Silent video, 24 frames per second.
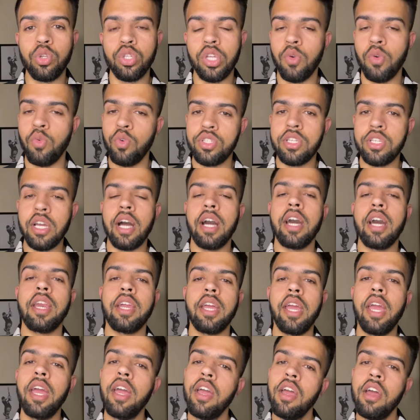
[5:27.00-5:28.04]
जा है वो जा
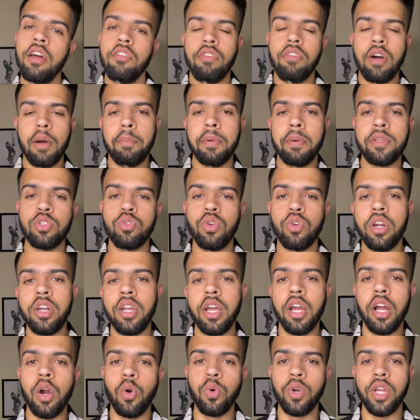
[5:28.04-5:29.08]
करके वापस तुरंत
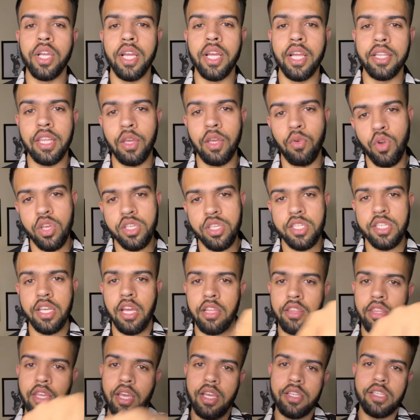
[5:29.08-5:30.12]
डगआउट आ जाते हैं वैसे
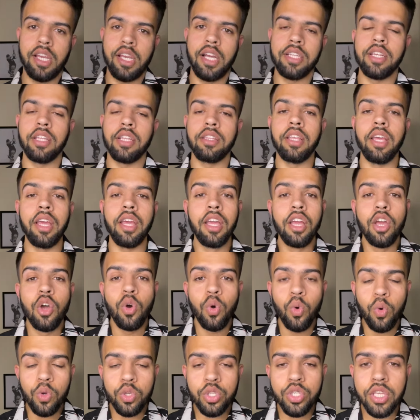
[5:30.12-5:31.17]
जाते हैं ऐसे आ जाते हैं
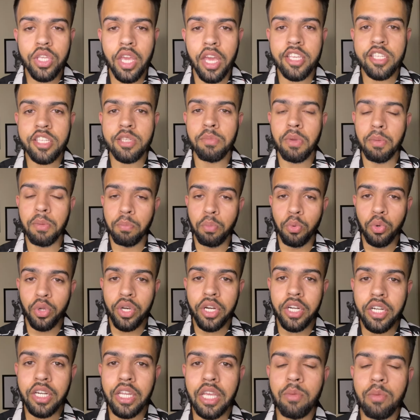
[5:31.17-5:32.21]
उस केस में पूरी
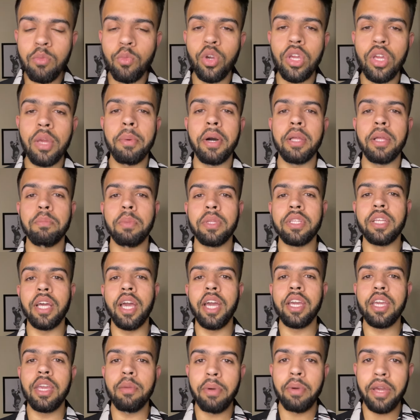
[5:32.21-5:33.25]
टीम को ये बात पता है
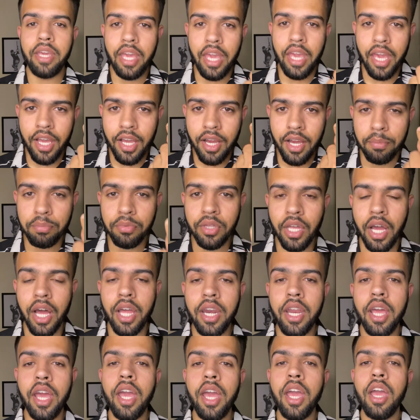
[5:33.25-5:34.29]
कि भाई एक कप्तान
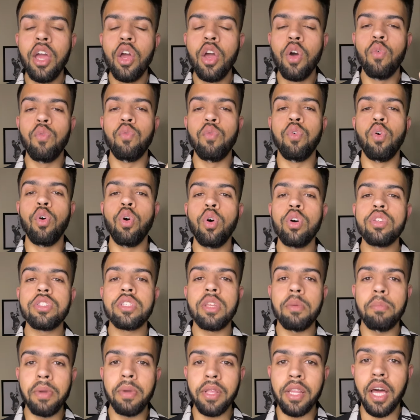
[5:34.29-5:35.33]
है वो
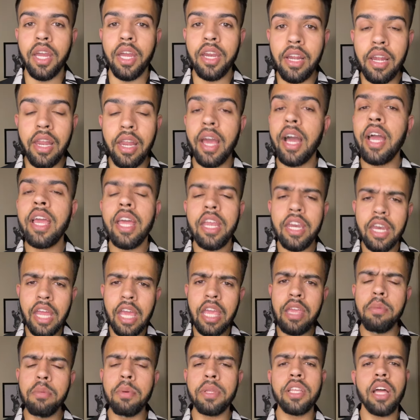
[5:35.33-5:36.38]
जिम्मेदारी लेगा या
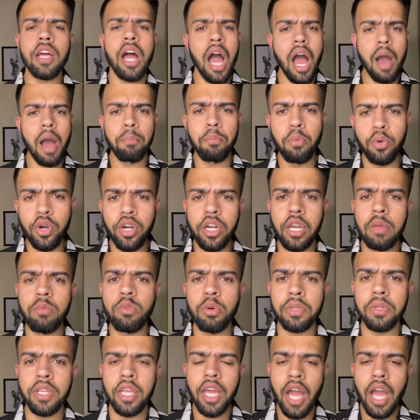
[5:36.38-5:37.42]
नहीं पता आप पूरी टीम को
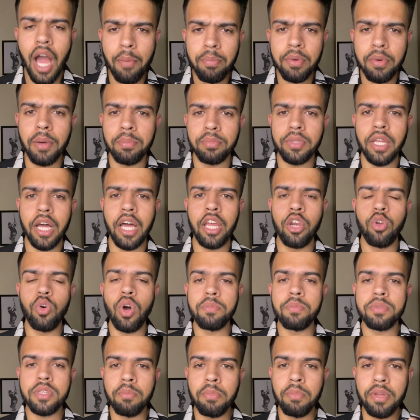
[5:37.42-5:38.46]
बताइए आप कप्तान हो
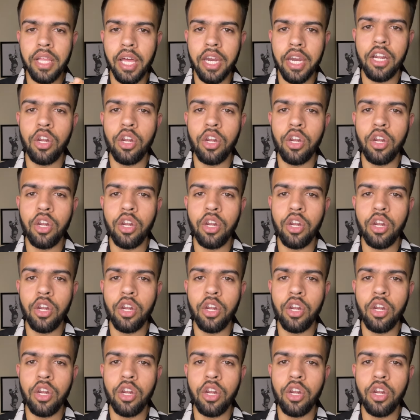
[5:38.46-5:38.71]
आप जिम्मेदारी